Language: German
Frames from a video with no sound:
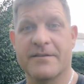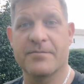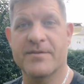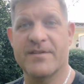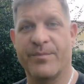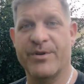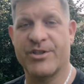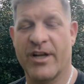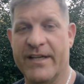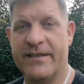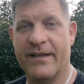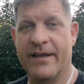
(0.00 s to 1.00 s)
jetzt wisst ihr
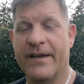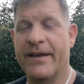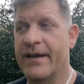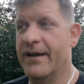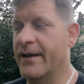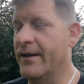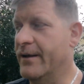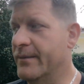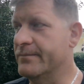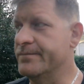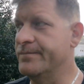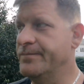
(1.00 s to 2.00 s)
Bescheid.
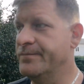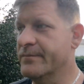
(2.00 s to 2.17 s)
Ähm,